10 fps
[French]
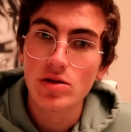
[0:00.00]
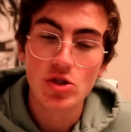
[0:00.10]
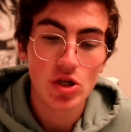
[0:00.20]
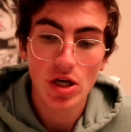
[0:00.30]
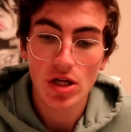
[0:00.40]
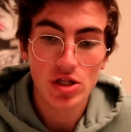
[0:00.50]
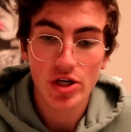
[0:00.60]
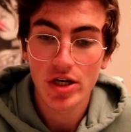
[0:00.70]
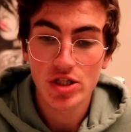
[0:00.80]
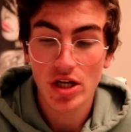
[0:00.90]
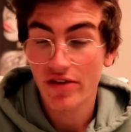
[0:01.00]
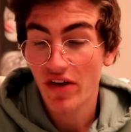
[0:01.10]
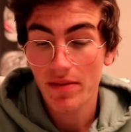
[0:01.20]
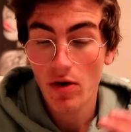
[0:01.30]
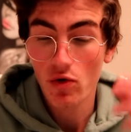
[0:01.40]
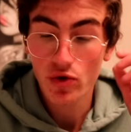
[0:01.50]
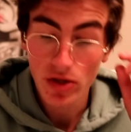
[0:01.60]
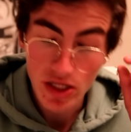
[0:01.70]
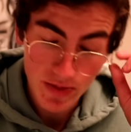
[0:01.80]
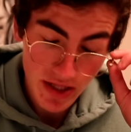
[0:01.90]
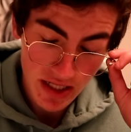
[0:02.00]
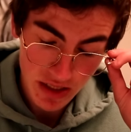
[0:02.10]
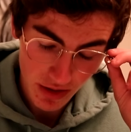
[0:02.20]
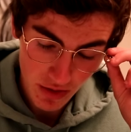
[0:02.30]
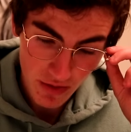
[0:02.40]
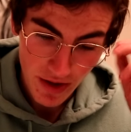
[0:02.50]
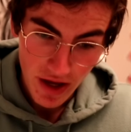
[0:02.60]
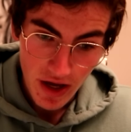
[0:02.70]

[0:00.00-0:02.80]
J'ai je, j'ai vraiment aucune explication,